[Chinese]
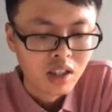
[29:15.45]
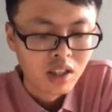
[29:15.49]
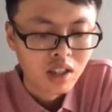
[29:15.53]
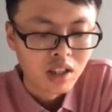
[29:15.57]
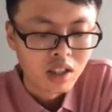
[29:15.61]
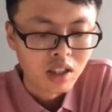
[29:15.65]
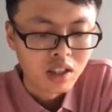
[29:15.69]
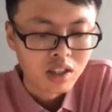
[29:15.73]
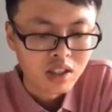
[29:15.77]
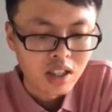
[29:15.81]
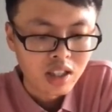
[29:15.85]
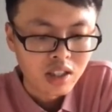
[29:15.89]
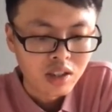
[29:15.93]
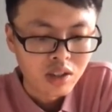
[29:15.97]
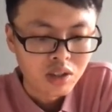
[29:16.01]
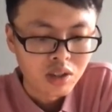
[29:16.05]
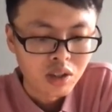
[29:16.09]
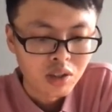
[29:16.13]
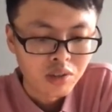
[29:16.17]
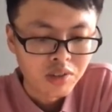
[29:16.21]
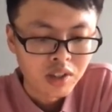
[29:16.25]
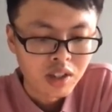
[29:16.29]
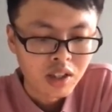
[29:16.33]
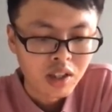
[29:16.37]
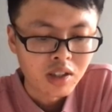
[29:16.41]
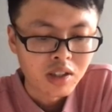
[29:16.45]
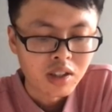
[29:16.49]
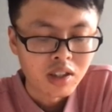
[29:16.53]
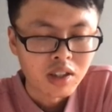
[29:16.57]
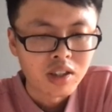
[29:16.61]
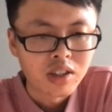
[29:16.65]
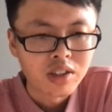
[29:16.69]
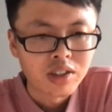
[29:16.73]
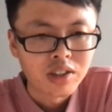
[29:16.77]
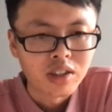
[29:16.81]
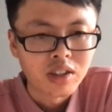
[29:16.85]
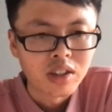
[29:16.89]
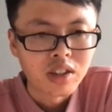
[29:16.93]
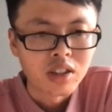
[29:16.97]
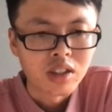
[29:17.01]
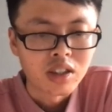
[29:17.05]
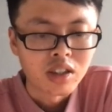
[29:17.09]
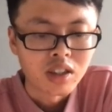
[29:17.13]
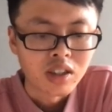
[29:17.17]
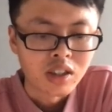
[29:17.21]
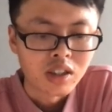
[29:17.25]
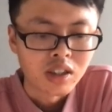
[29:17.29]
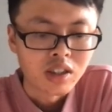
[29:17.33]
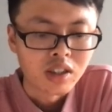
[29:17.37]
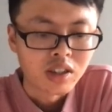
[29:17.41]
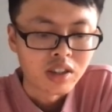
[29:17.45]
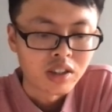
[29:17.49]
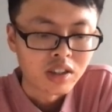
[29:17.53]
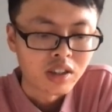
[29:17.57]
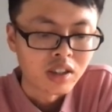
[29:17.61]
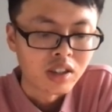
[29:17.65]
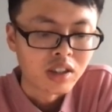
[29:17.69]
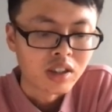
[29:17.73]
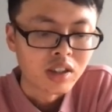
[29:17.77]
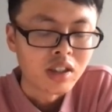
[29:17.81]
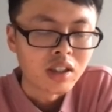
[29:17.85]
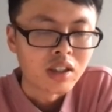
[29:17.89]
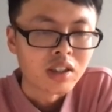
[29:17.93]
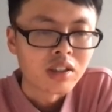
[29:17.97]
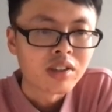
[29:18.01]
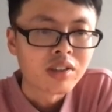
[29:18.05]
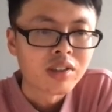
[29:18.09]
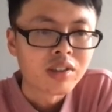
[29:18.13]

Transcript: 和再次消费到的一个能力。